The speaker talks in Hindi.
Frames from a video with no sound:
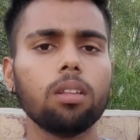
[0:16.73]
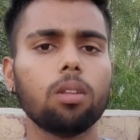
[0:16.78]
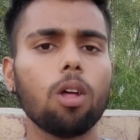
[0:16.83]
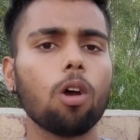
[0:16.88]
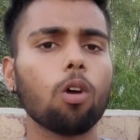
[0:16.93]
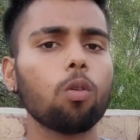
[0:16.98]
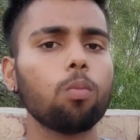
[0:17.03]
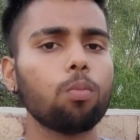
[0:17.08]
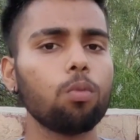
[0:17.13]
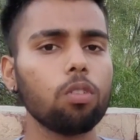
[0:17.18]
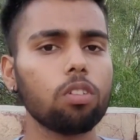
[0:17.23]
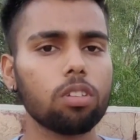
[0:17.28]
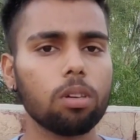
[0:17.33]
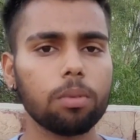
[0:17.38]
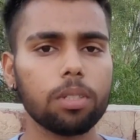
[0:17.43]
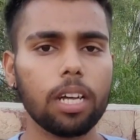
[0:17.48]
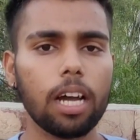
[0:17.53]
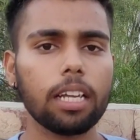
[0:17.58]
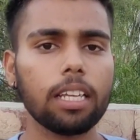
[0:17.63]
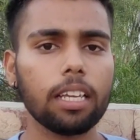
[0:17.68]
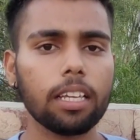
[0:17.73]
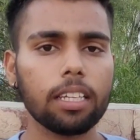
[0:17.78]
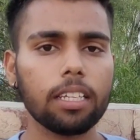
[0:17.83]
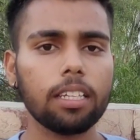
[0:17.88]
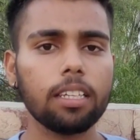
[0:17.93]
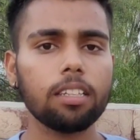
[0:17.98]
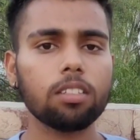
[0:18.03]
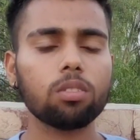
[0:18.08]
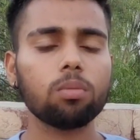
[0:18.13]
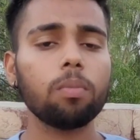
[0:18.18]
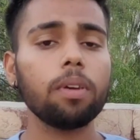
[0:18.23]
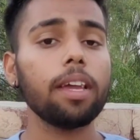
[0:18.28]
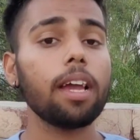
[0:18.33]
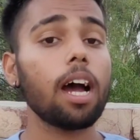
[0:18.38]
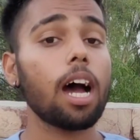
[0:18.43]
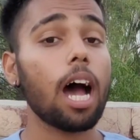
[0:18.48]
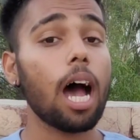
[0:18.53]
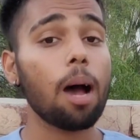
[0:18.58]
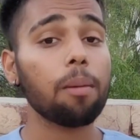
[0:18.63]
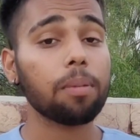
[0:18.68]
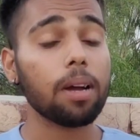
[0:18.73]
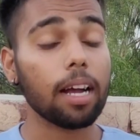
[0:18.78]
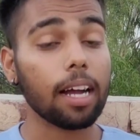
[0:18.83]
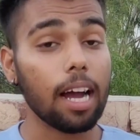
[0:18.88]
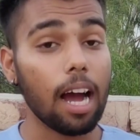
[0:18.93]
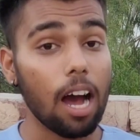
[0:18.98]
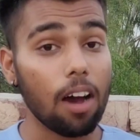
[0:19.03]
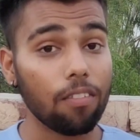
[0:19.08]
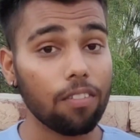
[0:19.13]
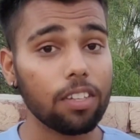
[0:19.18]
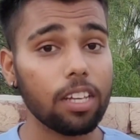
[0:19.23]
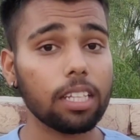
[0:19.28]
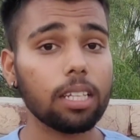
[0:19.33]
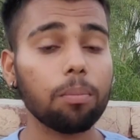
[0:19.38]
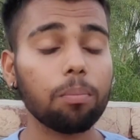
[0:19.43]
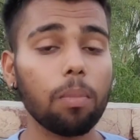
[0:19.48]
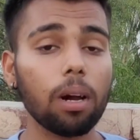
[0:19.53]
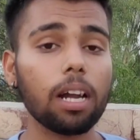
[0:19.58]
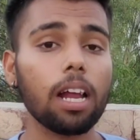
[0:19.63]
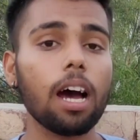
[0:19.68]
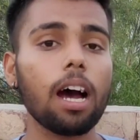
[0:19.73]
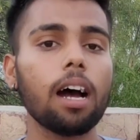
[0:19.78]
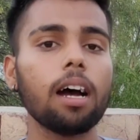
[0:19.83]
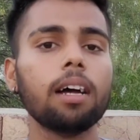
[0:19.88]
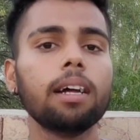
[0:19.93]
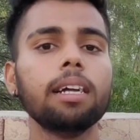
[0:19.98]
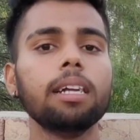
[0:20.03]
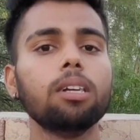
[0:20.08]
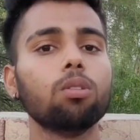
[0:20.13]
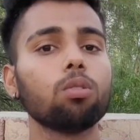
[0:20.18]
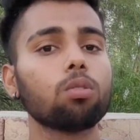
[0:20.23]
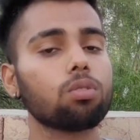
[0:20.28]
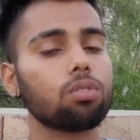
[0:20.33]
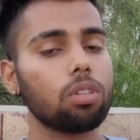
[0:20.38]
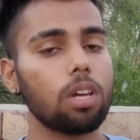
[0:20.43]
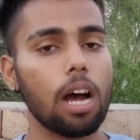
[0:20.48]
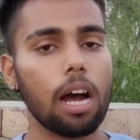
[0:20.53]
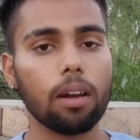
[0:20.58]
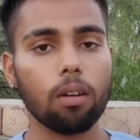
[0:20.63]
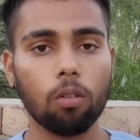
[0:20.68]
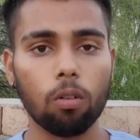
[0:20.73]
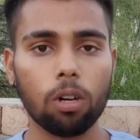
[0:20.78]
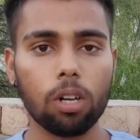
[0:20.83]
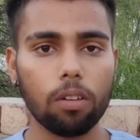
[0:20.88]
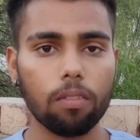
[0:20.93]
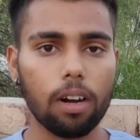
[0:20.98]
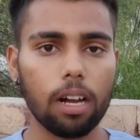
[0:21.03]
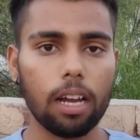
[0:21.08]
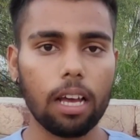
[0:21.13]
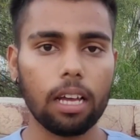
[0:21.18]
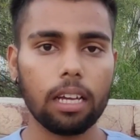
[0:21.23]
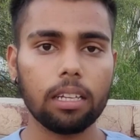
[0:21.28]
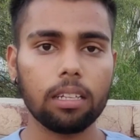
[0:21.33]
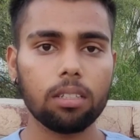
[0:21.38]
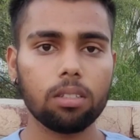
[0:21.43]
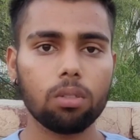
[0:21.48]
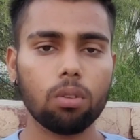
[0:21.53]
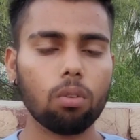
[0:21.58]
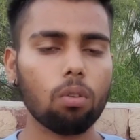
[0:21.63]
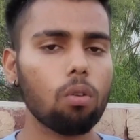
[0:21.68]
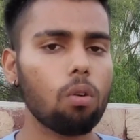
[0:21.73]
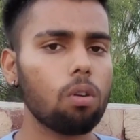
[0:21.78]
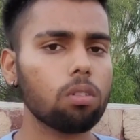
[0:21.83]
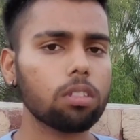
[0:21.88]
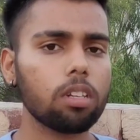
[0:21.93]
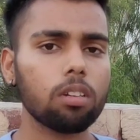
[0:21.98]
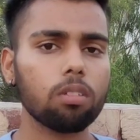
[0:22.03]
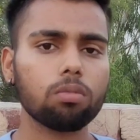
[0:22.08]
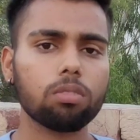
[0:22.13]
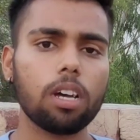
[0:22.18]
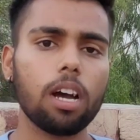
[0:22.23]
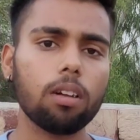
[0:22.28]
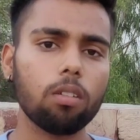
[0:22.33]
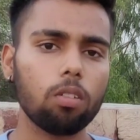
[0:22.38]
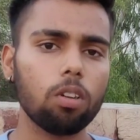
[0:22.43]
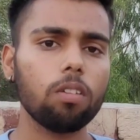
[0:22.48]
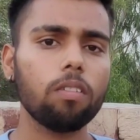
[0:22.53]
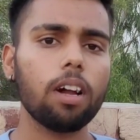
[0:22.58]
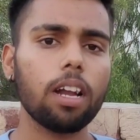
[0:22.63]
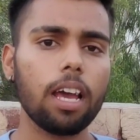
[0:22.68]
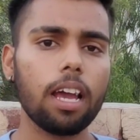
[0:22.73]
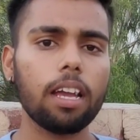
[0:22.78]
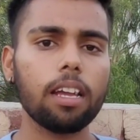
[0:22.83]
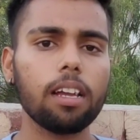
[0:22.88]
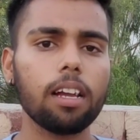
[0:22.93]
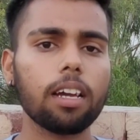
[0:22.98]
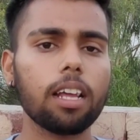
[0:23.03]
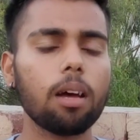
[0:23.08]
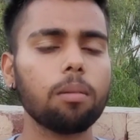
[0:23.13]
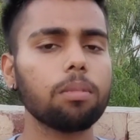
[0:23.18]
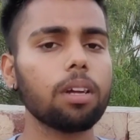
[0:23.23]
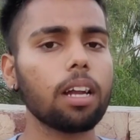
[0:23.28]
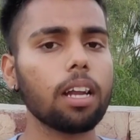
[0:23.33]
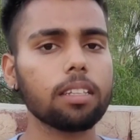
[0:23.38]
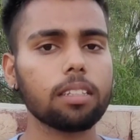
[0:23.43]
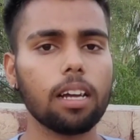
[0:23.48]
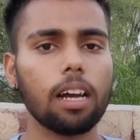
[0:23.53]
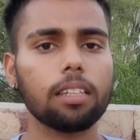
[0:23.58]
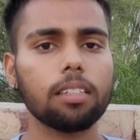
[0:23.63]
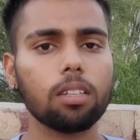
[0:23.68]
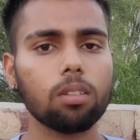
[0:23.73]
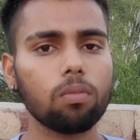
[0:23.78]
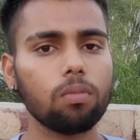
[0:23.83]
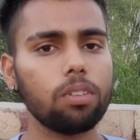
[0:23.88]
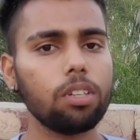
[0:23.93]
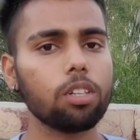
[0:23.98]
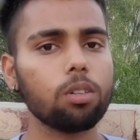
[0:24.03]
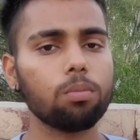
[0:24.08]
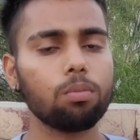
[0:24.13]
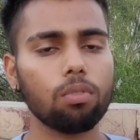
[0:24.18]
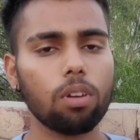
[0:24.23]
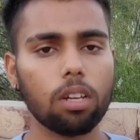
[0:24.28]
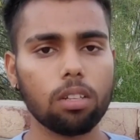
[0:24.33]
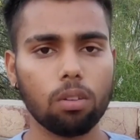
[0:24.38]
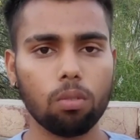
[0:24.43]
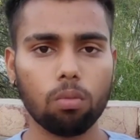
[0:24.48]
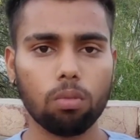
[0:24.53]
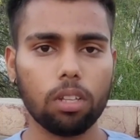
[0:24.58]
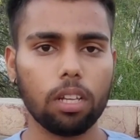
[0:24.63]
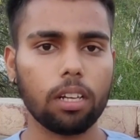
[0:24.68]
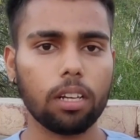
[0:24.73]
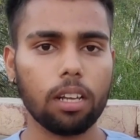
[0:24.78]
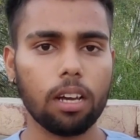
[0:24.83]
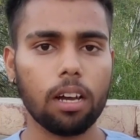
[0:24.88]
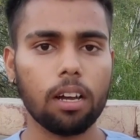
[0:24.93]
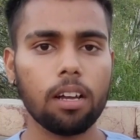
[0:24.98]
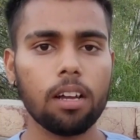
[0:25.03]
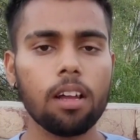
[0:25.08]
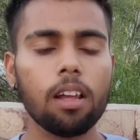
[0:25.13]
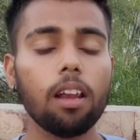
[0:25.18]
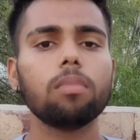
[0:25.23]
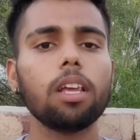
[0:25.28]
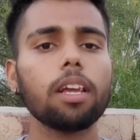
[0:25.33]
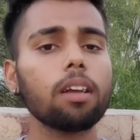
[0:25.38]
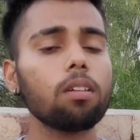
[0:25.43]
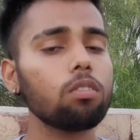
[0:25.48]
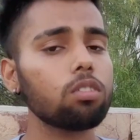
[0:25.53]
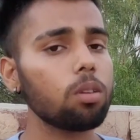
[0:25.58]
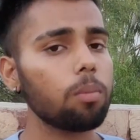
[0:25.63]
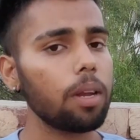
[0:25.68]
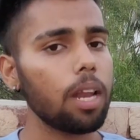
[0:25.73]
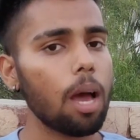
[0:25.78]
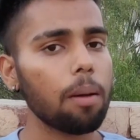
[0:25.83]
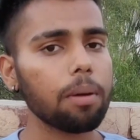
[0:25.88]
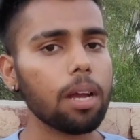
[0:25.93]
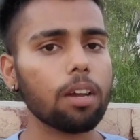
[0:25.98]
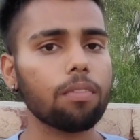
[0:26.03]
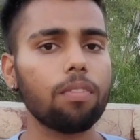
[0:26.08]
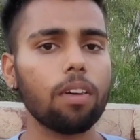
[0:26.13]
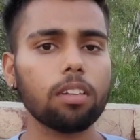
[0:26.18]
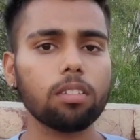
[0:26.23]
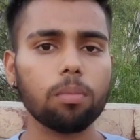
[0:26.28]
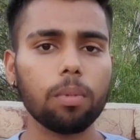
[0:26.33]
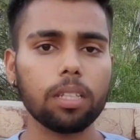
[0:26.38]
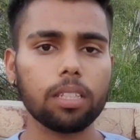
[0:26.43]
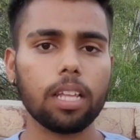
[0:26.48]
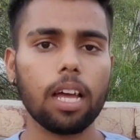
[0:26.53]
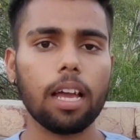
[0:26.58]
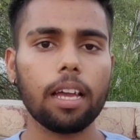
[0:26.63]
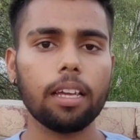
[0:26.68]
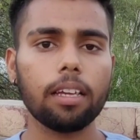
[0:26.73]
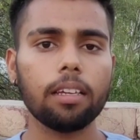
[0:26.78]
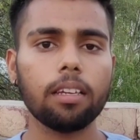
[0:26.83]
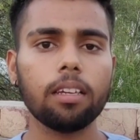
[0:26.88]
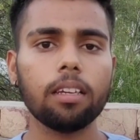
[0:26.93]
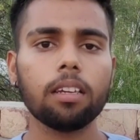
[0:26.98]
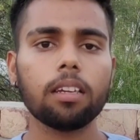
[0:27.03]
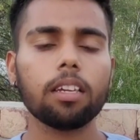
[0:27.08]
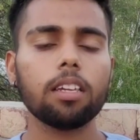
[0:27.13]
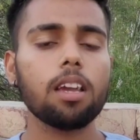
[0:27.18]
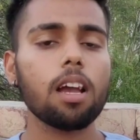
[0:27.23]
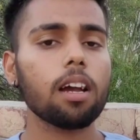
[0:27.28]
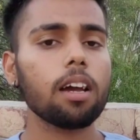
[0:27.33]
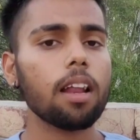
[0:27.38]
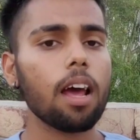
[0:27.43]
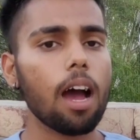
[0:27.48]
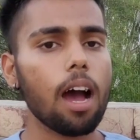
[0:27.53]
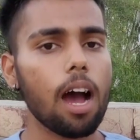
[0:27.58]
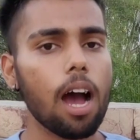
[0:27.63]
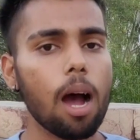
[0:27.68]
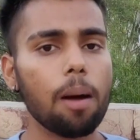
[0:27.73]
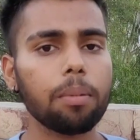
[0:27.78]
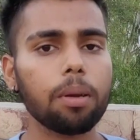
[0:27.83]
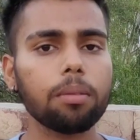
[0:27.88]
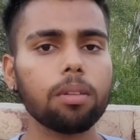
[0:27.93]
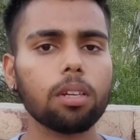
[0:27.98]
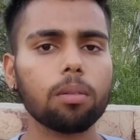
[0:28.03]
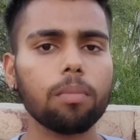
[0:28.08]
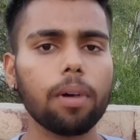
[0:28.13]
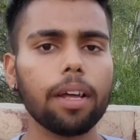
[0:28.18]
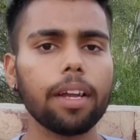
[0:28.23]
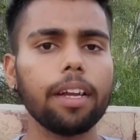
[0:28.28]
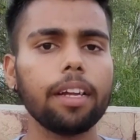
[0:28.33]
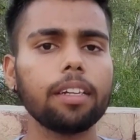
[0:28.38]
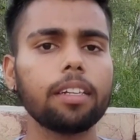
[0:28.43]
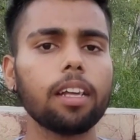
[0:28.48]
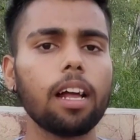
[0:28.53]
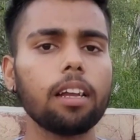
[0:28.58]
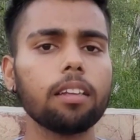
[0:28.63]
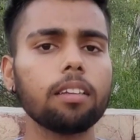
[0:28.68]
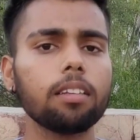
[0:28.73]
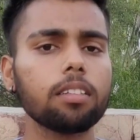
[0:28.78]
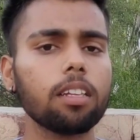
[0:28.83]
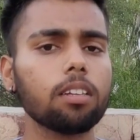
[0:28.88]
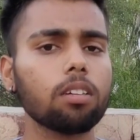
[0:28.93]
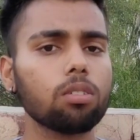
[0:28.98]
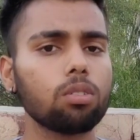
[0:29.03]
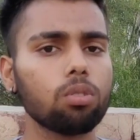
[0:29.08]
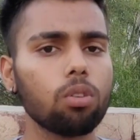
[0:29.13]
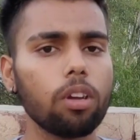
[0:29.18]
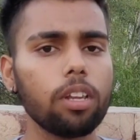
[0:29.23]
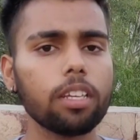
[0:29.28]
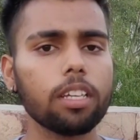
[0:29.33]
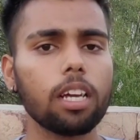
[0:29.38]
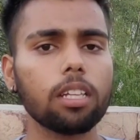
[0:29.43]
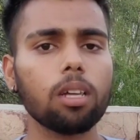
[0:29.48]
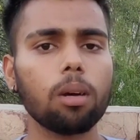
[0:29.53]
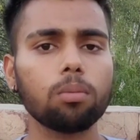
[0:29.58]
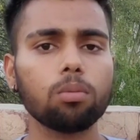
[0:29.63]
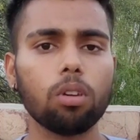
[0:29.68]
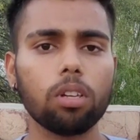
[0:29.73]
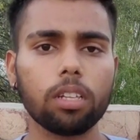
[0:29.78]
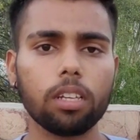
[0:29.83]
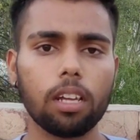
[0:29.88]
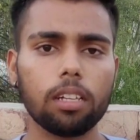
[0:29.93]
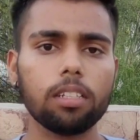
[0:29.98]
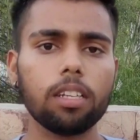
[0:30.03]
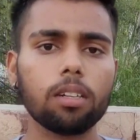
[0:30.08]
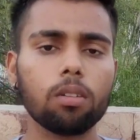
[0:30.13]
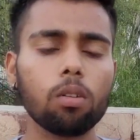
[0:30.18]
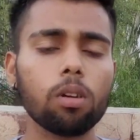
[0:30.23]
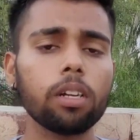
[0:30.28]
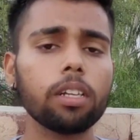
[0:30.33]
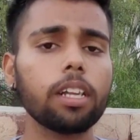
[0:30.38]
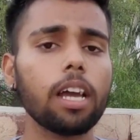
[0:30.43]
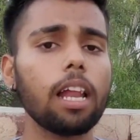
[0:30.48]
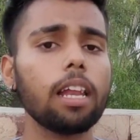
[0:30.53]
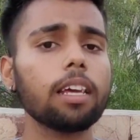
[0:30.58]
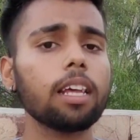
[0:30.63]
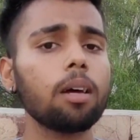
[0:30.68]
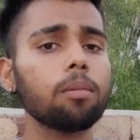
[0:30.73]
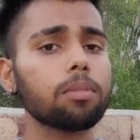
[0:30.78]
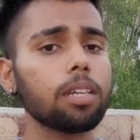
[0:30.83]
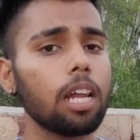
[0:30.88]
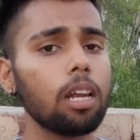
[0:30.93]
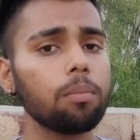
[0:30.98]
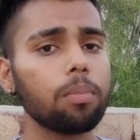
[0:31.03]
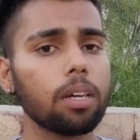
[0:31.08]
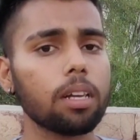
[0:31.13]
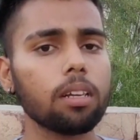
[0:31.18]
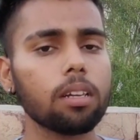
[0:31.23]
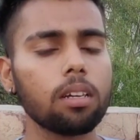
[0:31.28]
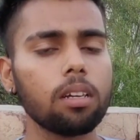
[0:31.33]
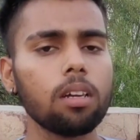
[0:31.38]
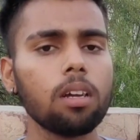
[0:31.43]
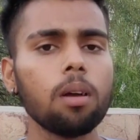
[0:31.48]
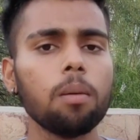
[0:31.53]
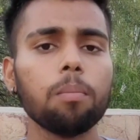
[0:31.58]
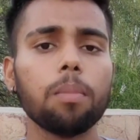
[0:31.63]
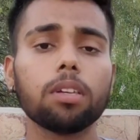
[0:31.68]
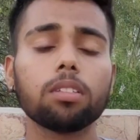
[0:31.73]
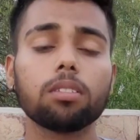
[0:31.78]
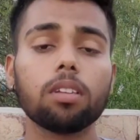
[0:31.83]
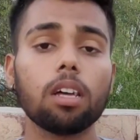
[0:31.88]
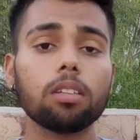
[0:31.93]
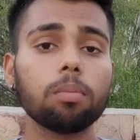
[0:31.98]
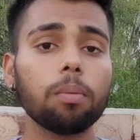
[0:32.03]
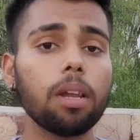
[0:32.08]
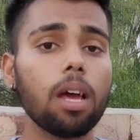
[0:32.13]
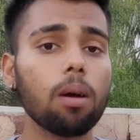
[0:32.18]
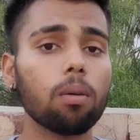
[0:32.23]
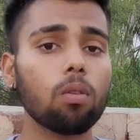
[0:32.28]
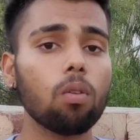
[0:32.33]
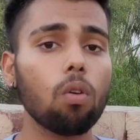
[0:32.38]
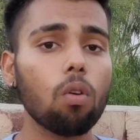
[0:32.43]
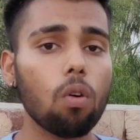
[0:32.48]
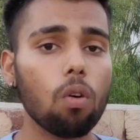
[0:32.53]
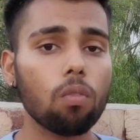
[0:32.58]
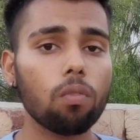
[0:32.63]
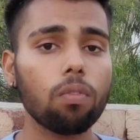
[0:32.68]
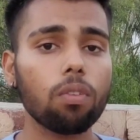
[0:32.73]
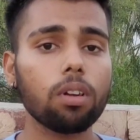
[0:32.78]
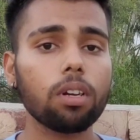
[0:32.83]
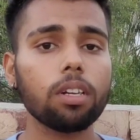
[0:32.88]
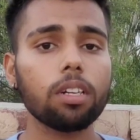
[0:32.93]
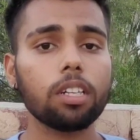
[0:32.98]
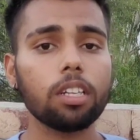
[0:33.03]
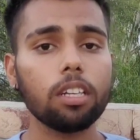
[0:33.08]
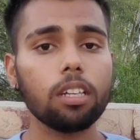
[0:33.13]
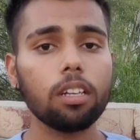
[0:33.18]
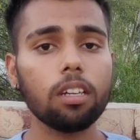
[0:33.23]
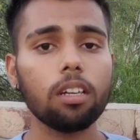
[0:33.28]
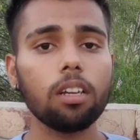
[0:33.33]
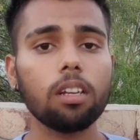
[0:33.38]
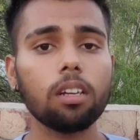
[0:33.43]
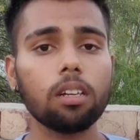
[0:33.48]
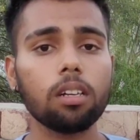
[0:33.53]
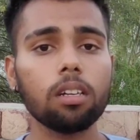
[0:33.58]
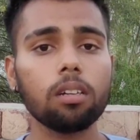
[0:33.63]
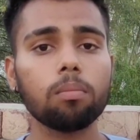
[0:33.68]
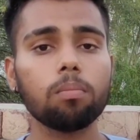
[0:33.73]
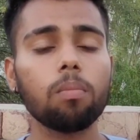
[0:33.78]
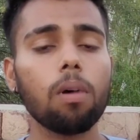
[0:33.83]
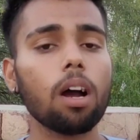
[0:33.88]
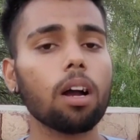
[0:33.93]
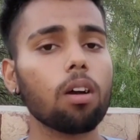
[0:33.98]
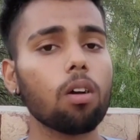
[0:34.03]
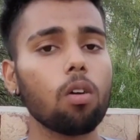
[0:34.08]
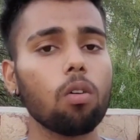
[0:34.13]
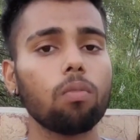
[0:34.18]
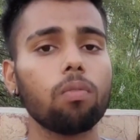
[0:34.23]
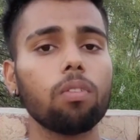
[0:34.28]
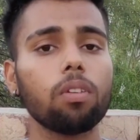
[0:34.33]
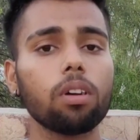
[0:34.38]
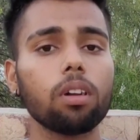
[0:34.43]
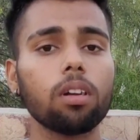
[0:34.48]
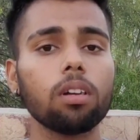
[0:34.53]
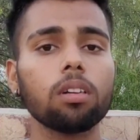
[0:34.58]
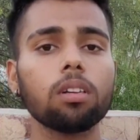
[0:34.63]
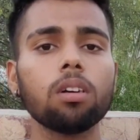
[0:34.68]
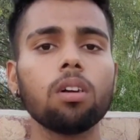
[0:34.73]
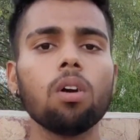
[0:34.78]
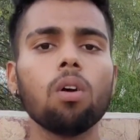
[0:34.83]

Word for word: तो आपको पूरी समझ आ जाएगी इसमें आपका काफ़ी ज़्यादा बड़ा नुकसान होने वाला है तो कौन सा नुकसान होने वाला है अगर आप जाना चाहते हैं तो वीडियो को पूरा ज़रूर देखना लेकिन उससे पहले आपका एक फ़र्ज़ बनता है कि अगर आपने अभी तक हमारे टेलीग्राम चैनल को ज्वाइन किया तो आप ज्वाइन कर लीजिए क्योंकि टेलीग्राम चैनल पर मैं सबसे पहले आपको ऑफ़र डील बग ऑफ़र